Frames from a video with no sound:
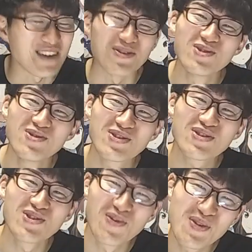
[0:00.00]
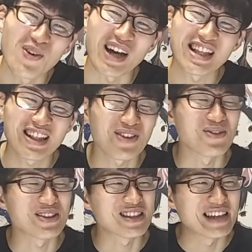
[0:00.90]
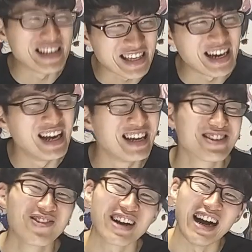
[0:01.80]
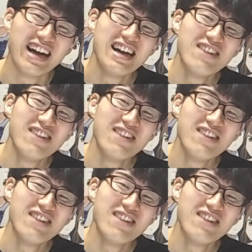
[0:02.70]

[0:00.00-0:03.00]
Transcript: いや優秀の美を飾ったと言っていいんじゃないでしょうか。